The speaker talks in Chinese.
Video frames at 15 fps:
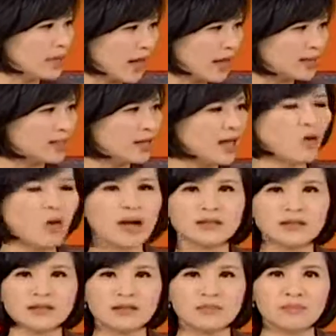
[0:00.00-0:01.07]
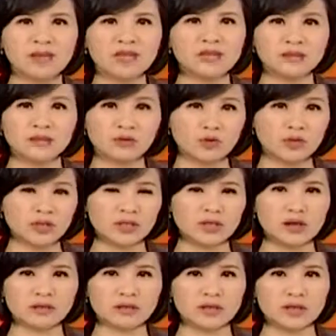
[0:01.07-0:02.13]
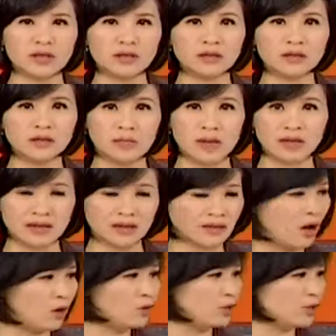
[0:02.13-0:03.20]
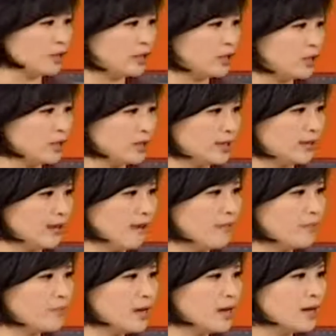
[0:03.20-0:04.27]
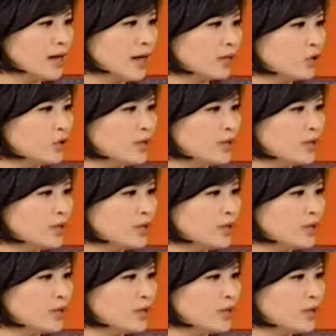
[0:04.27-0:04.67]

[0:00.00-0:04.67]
而且呢，跨这个媒体的所谓极高层人士怎么样在操弄这件事情哈。他